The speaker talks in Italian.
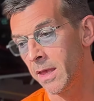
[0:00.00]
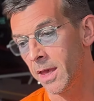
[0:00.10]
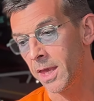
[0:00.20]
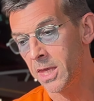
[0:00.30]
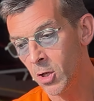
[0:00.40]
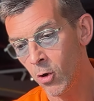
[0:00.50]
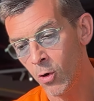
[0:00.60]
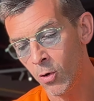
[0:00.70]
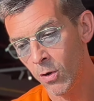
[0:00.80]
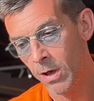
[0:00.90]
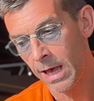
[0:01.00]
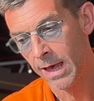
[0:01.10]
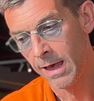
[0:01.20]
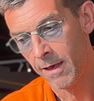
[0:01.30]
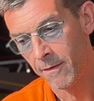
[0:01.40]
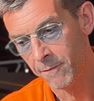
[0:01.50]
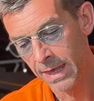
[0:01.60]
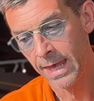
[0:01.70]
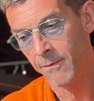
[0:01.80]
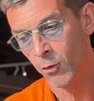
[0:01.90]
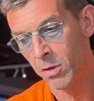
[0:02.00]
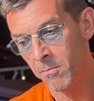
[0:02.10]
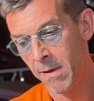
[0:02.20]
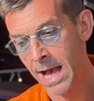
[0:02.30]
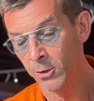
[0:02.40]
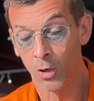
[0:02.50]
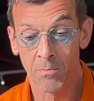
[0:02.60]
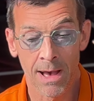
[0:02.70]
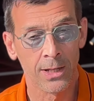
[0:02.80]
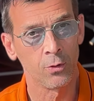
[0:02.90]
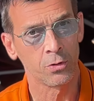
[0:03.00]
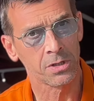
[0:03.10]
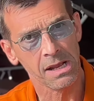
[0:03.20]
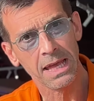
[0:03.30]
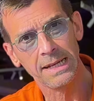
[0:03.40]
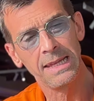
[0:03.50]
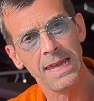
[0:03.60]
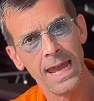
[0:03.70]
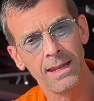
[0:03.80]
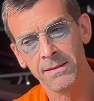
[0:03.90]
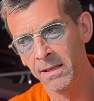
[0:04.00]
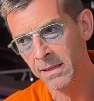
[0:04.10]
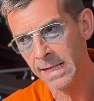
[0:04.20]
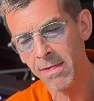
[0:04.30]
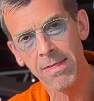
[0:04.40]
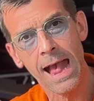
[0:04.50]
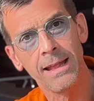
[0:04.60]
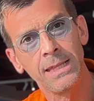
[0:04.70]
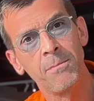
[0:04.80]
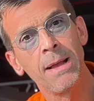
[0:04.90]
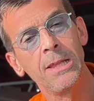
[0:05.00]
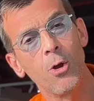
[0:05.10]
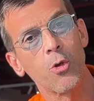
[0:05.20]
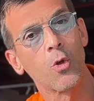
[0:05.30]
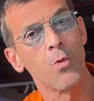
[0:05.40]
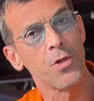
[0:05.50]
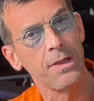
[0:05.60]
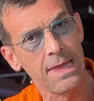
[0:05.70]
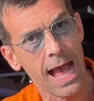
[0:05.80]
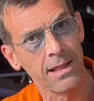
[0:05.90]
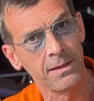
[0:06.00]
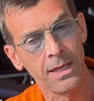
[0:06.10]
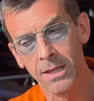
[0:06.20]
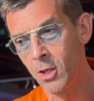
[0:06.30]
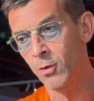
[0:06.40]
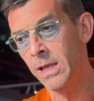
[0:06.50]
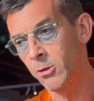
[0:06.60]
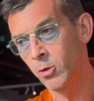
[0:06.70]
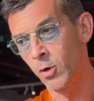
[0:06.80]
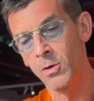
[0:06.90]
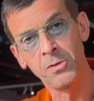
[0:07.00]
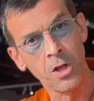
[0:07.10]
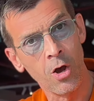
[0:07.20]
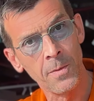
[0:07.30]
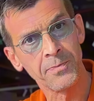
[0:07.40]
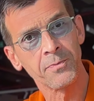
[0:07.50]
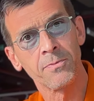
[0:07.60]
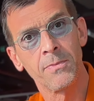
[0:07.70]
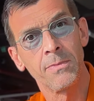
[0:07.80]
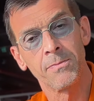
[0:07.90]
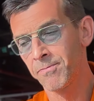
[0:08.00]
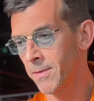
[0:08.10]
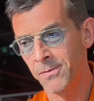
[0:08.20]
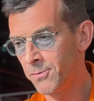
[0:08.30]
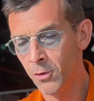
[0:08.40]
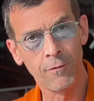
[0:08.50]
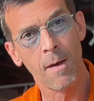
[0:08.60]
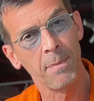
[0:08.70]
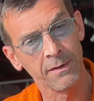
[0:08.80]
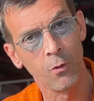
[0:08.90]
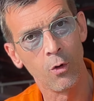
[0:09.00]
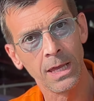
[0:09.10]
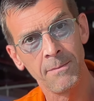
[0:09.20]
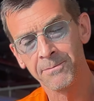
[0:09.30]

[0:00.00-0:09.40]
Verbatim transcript: Io avevo in mano, ho in mano tre clienti interessati, ma gli ho sconsigliati. Gli ho detto no, non fa per voi,